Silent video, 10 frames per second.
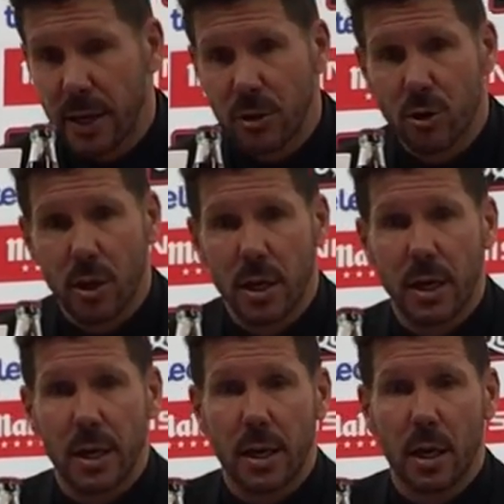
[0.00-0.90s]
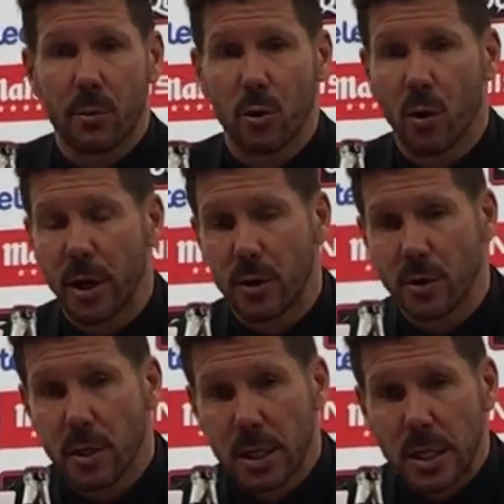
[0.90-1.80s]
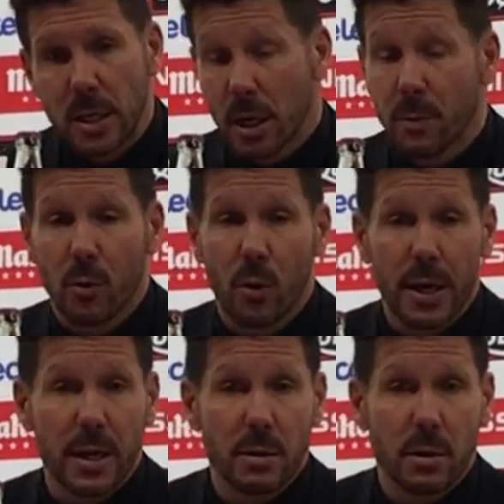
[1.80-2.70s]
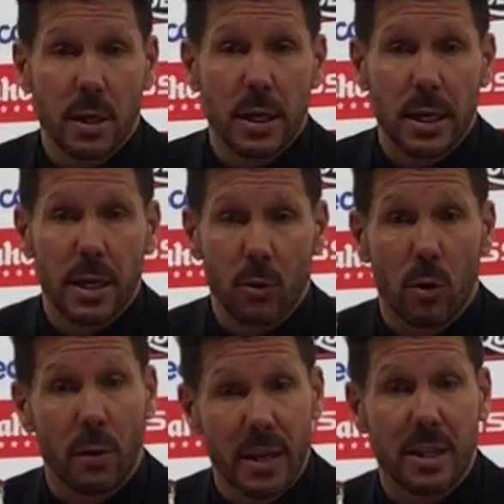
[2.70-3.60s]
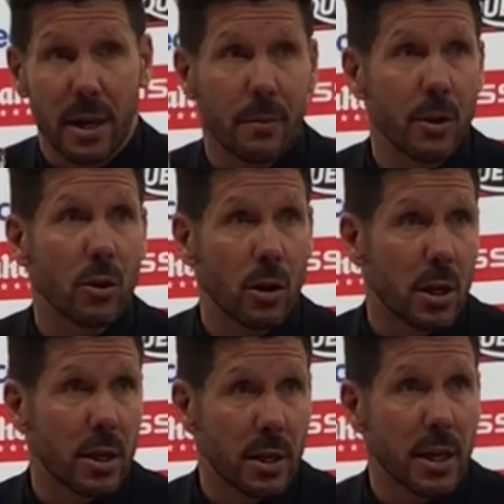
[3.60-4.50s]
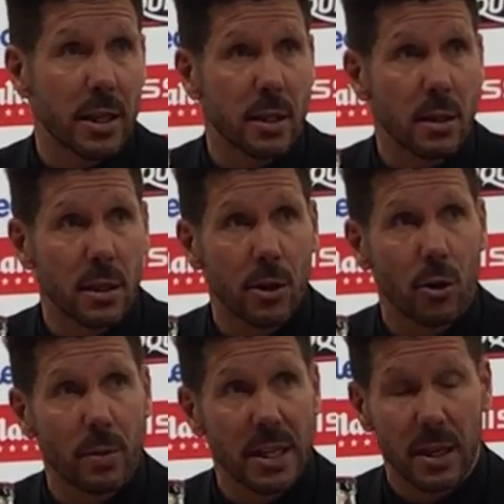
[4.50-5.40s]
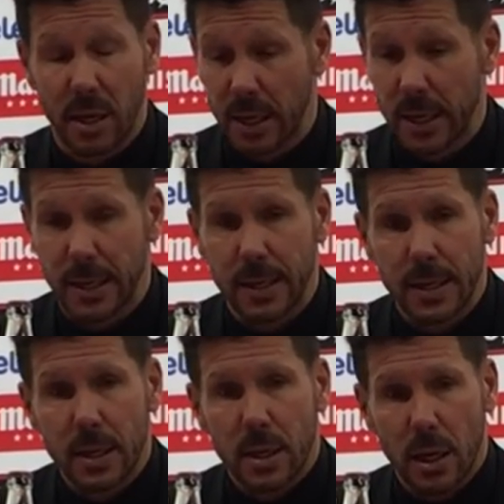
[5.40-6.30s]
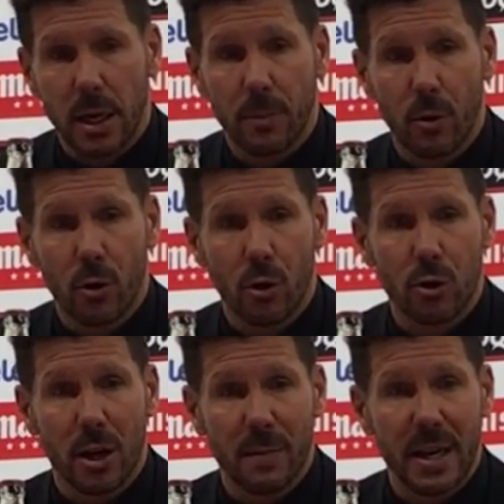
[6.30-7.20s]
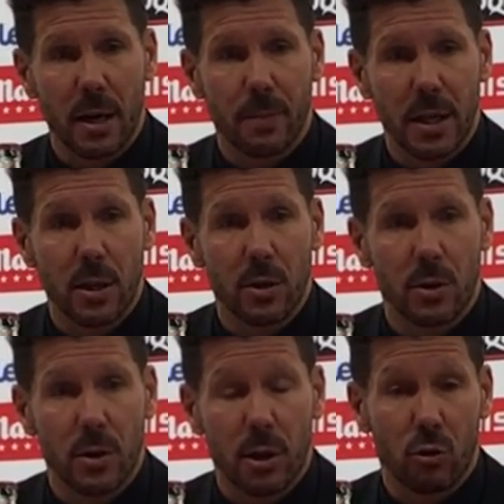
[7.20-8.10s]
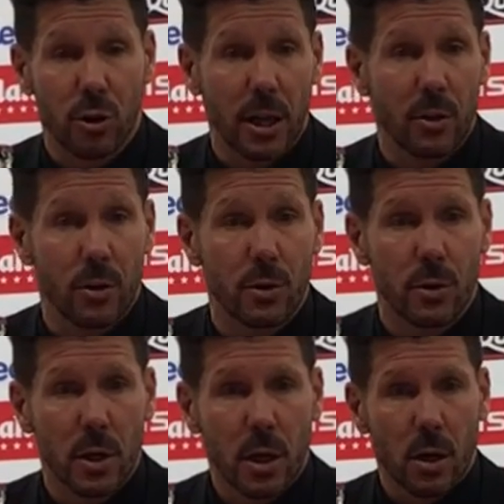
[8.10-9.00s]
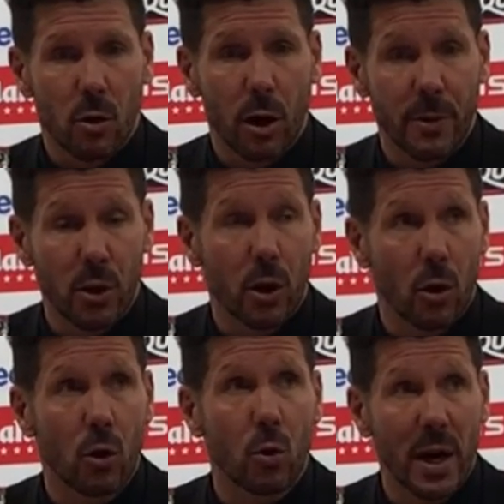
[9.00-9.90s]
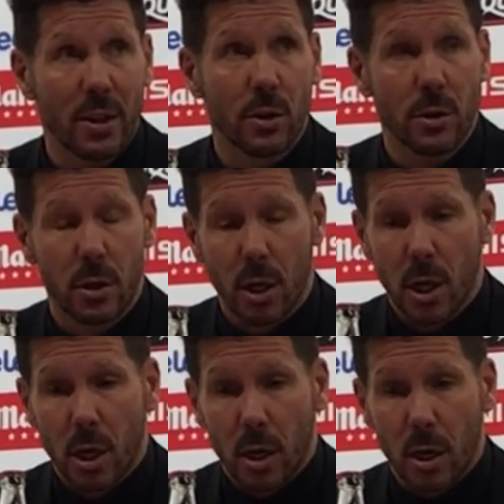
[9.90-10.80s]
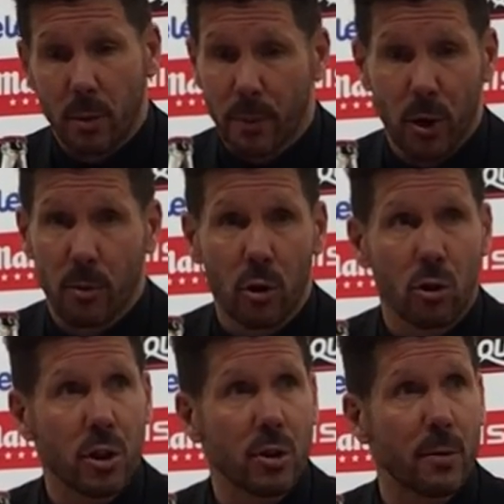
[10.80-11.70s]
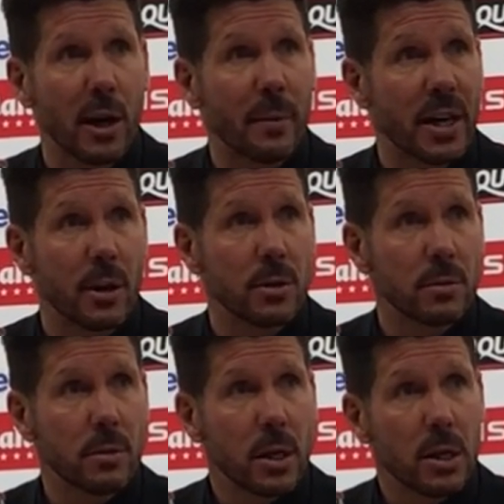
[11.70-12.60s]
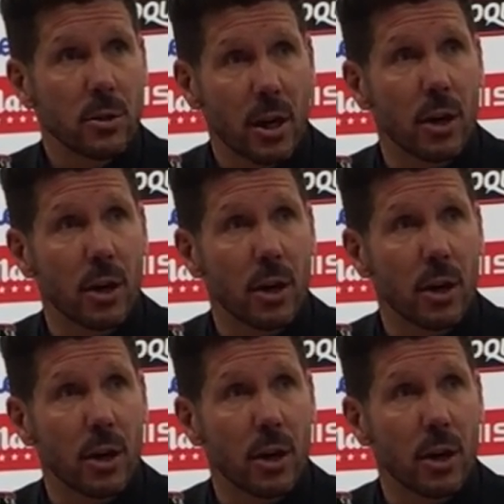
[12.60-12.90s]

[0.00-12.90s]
Sí, la reacción es, muy bueno, es muy buena. Eh, nuevamente repito lo que le dije anteriormente, en que el equipo logró terminar el partido encontrando los caminos del gol jugando y me pone muy contento por Gameiro.